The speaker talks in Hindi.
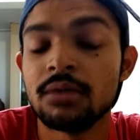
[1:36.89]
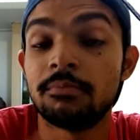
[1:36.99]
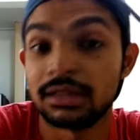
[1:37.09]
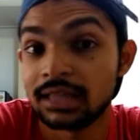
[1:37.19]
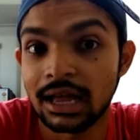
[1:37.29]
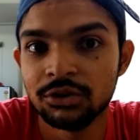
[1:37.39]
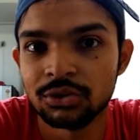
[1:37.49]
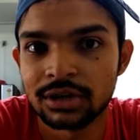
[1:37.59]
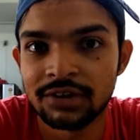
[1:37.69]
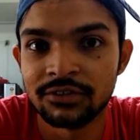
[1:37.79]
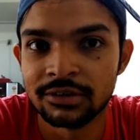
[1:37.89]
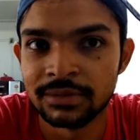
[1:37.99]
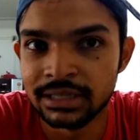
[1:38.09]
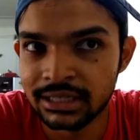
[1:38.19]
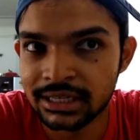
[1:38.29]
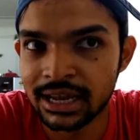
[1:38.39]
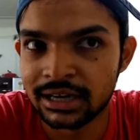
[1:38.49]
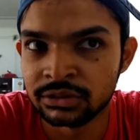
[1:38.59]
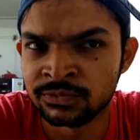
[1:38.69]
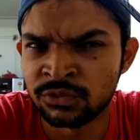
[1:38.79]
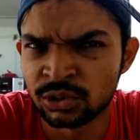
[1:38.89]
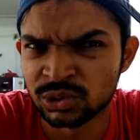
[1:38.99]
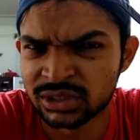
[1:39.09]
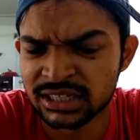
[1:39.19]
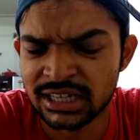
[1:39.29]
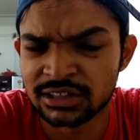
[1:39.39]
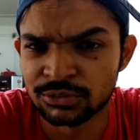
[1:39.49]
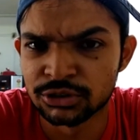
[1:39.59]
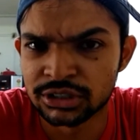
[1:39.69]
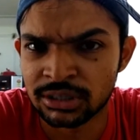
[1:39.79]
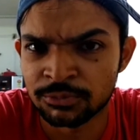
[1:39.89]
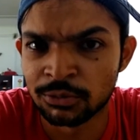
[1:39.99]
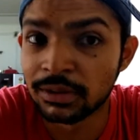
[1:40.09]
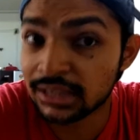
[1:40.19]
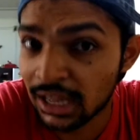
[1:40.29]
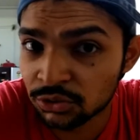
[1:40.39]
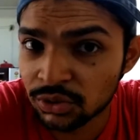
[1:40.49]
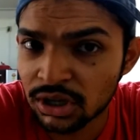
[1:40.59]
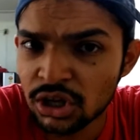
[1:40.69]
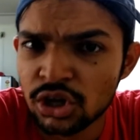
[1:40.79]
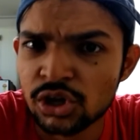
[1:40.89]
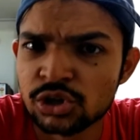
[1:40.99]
बता दूंगा वर्बली एंड फोटोज है शायद तो मैं उससे आपको बता दूंगा